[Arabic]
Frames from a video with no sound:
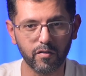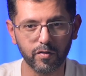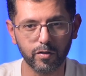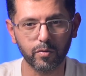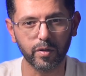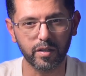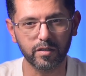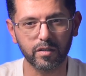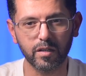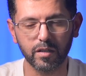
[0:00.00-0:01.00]
الفيديو
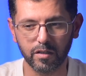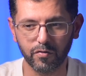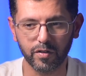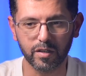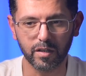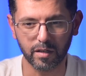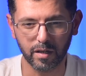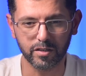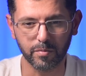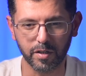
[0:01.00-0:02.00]
يعني يفيد
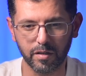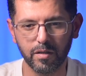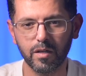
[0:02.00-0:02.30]
الجميع